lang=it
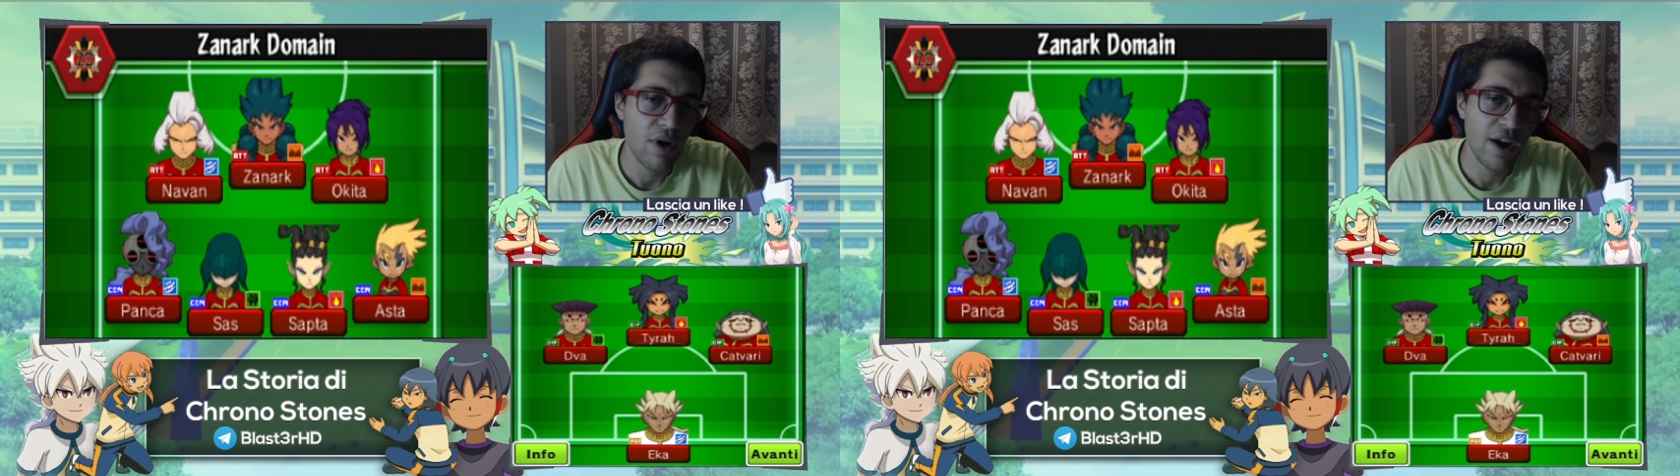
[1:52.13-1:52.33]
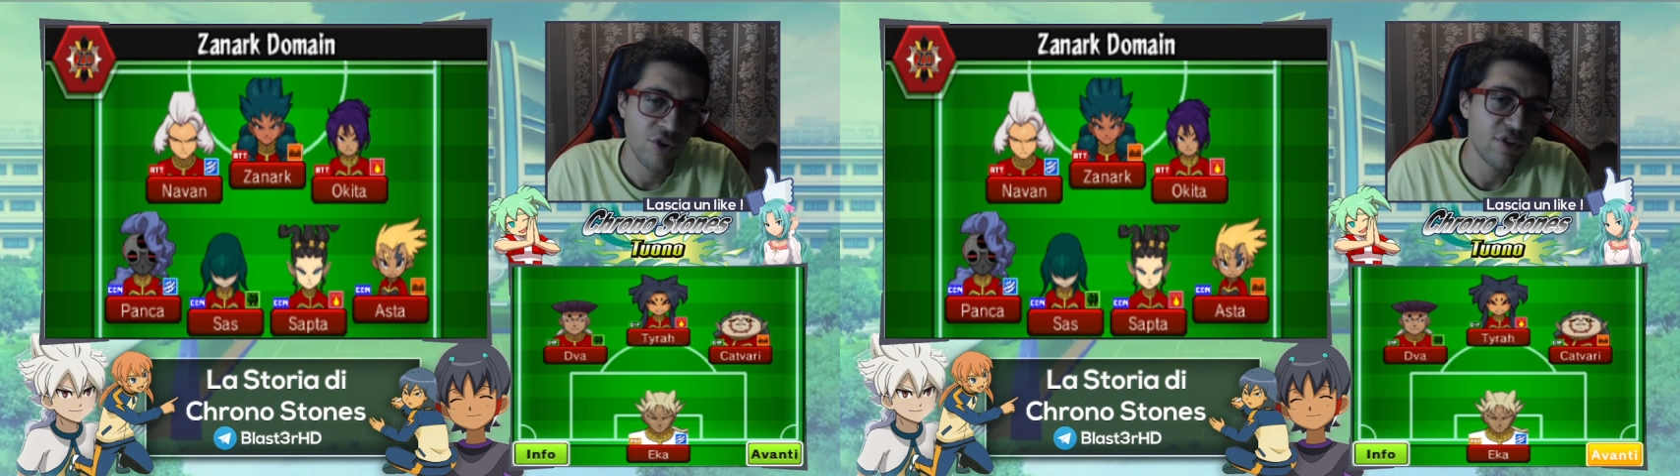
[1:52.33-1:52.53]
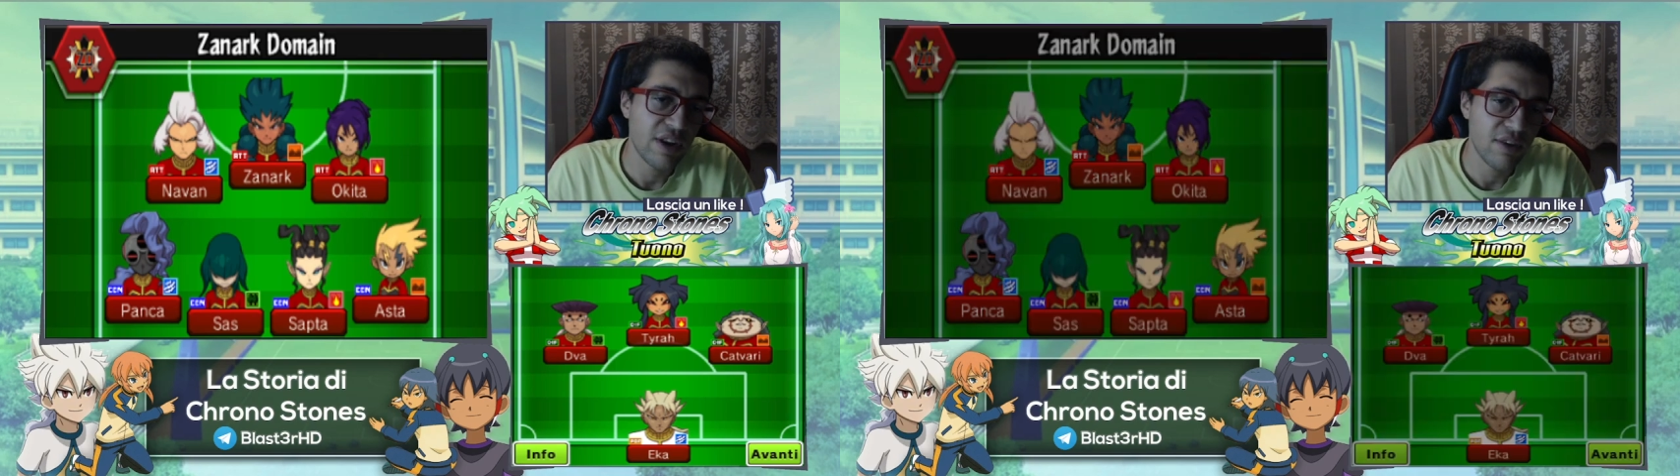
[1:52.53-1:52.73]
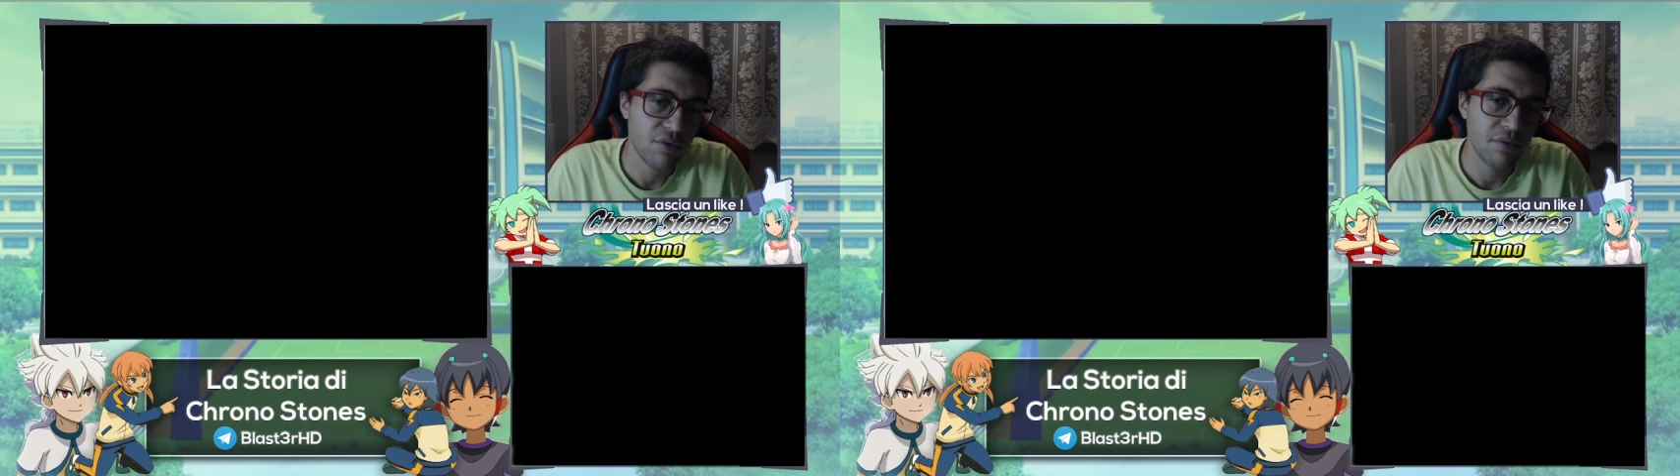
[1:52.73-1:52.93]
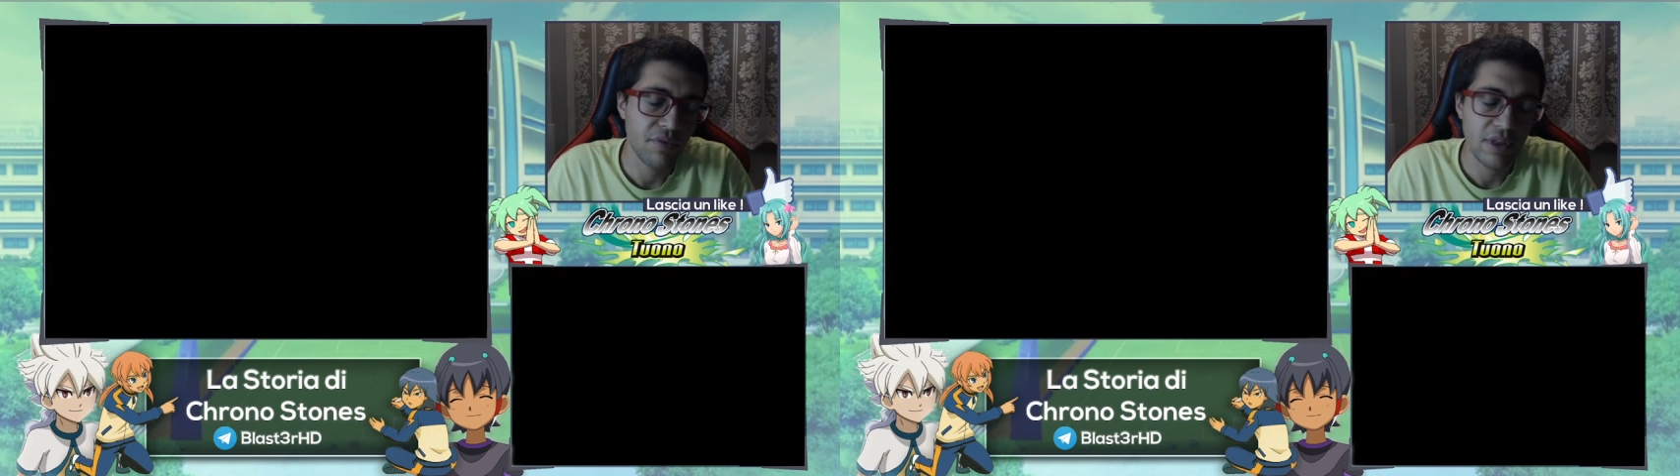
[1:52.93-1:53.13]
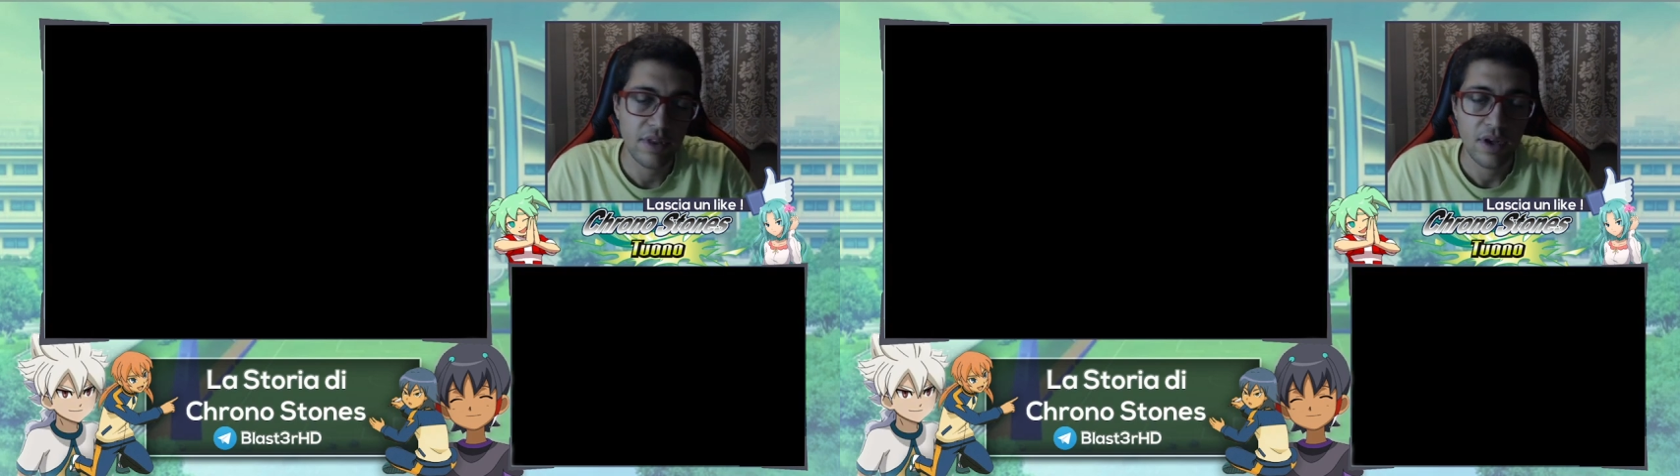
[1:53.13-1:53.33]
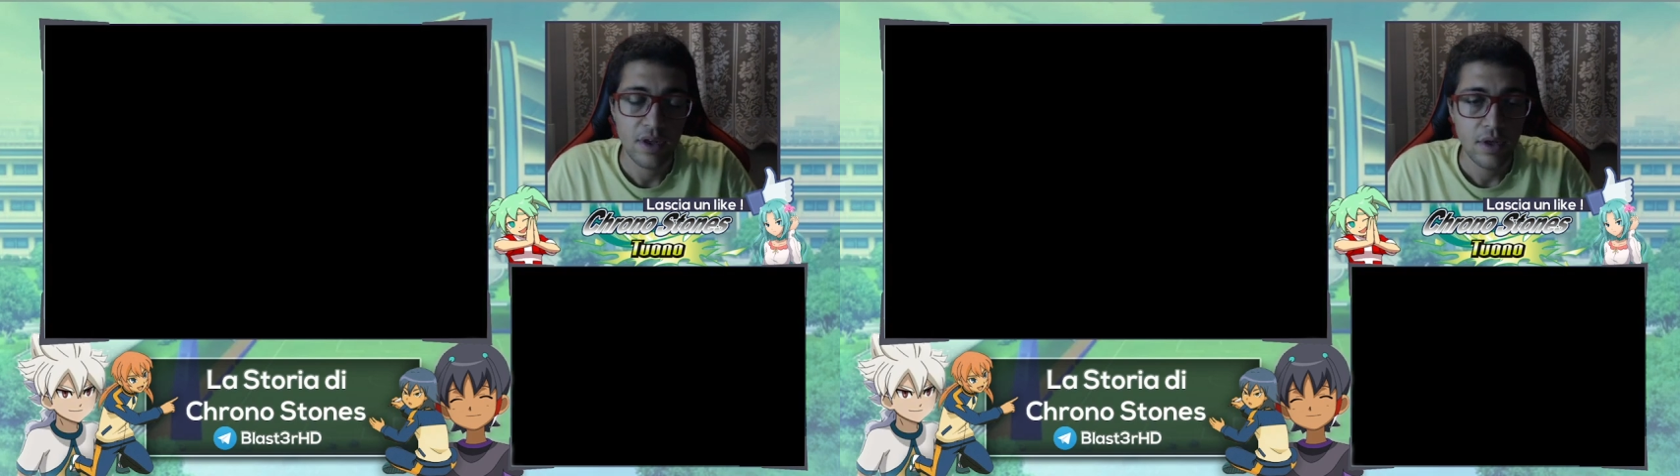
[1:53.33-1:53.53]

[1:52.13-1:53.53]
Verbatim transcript: accetterei una sconfitta.